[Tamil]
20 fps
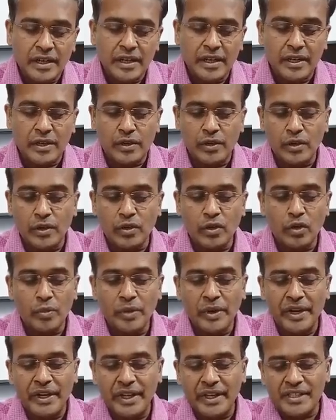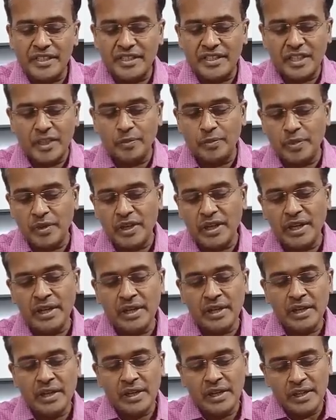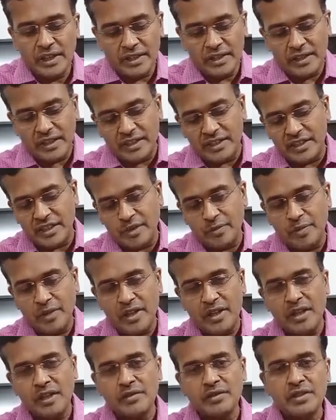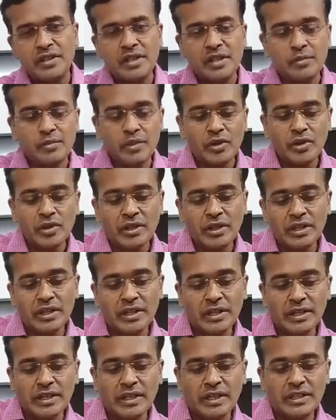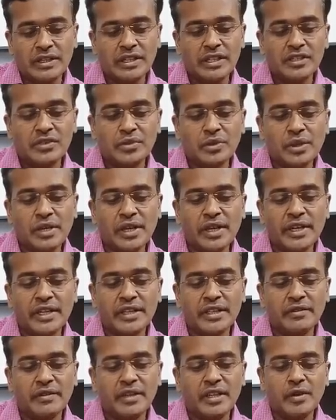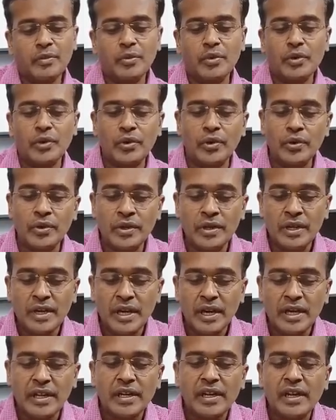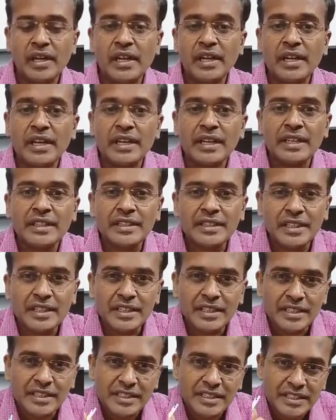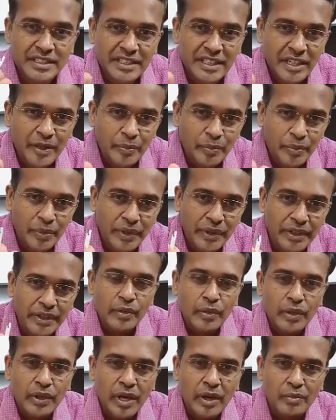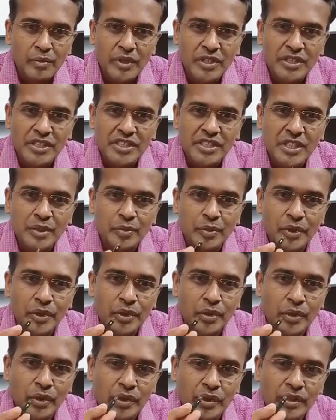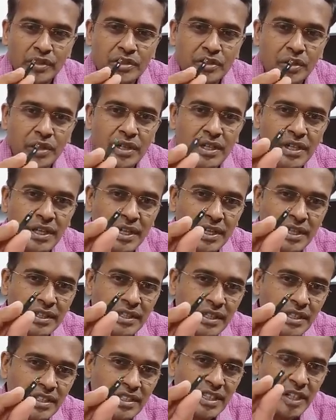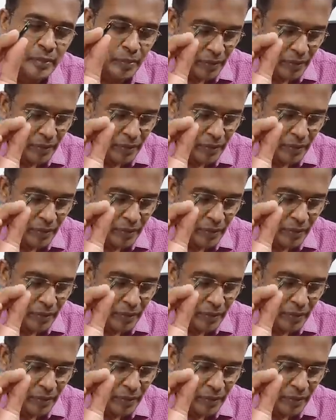குளுக்கோமீட்டர் ஸ்ட்ரிப்புகள் இந்த ஸ்ட்ரிப்பில் தான் வந்து நம்ம ரத்த துளியை எடுத்து வைக்க போகிறோம் அதனால் இந்த ஸ்ட்ரிப்பு ஒரு ஐம்பது ஸ்ட்ரிப் இருக்கும் ஸோ அதனால் இந்த ஸ்ட்ரிப்பு